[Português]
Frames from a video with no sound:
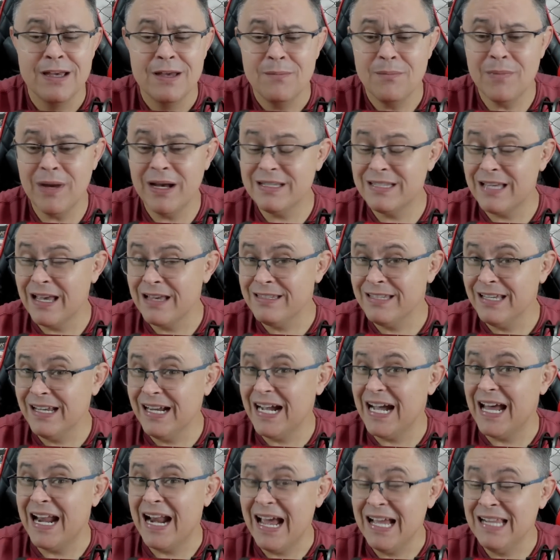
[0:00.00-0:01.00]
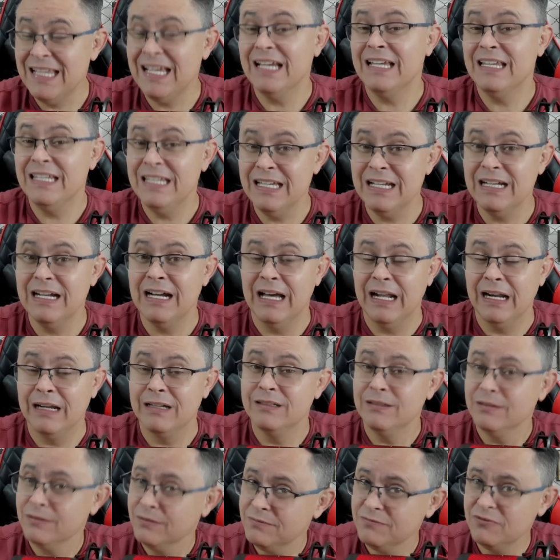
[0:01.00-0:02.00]
Mas essa encarada aqui,
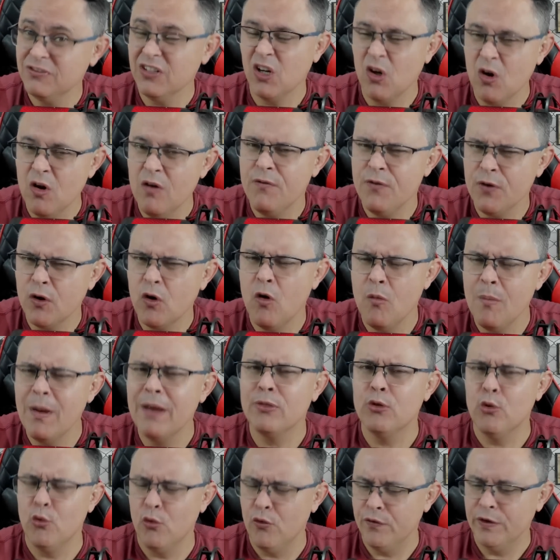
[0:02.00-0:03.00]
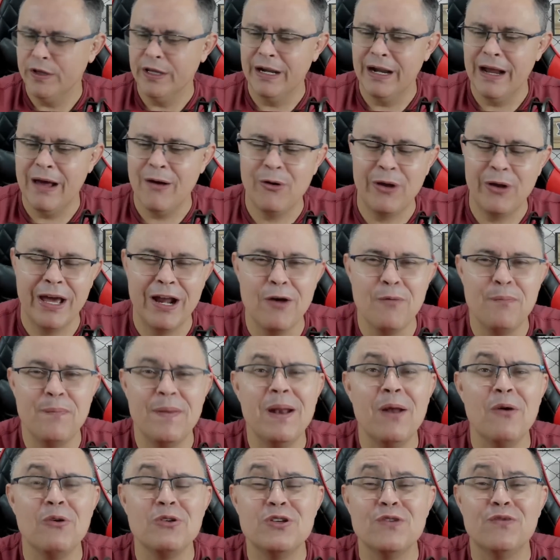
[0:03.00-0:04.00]
cara, ficou, ficou uma dúvida, né? Eu quero a
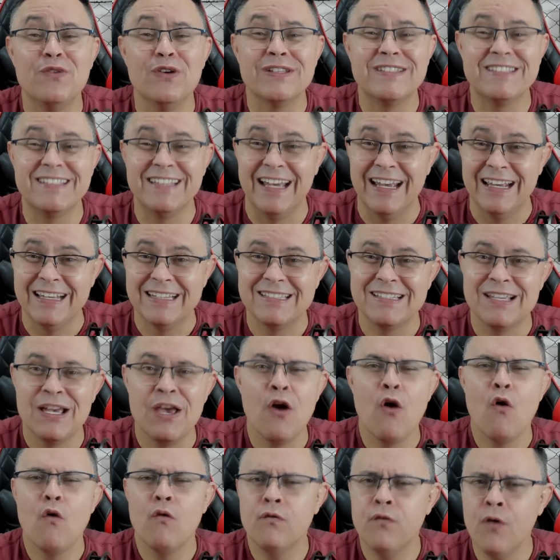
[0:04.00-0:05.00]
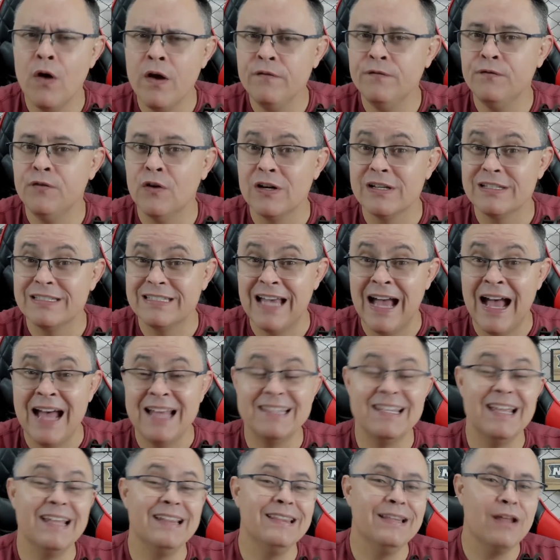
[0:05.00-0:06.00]
opinião de vocês. Foi
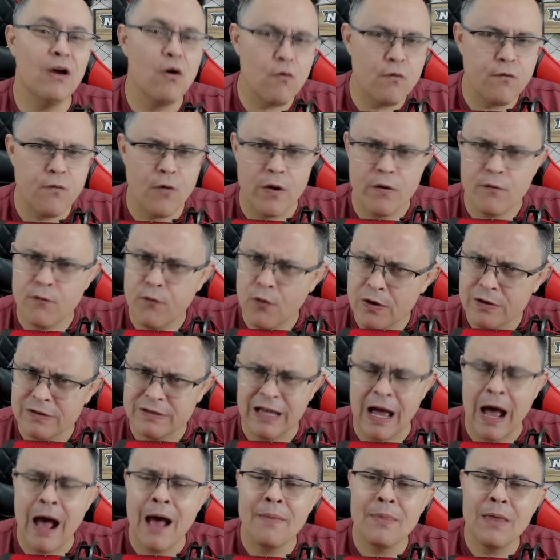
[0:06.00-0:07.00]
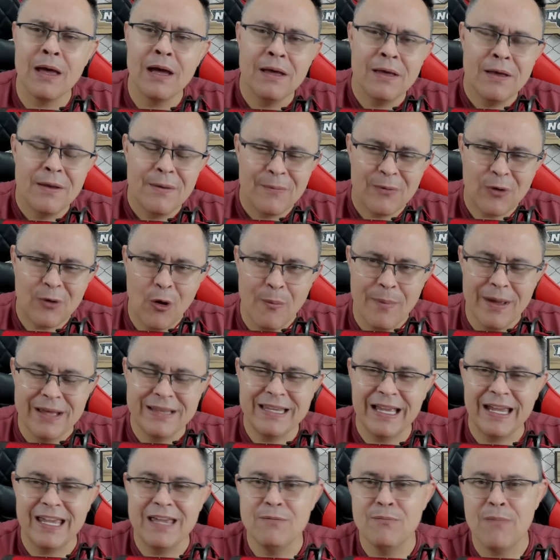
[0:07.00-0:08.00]
forçada, não foi forçada?
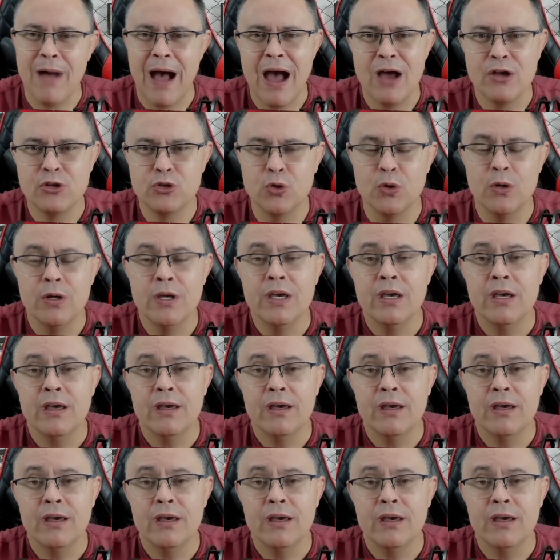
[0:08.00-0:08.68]
Comenta aqui embaixo.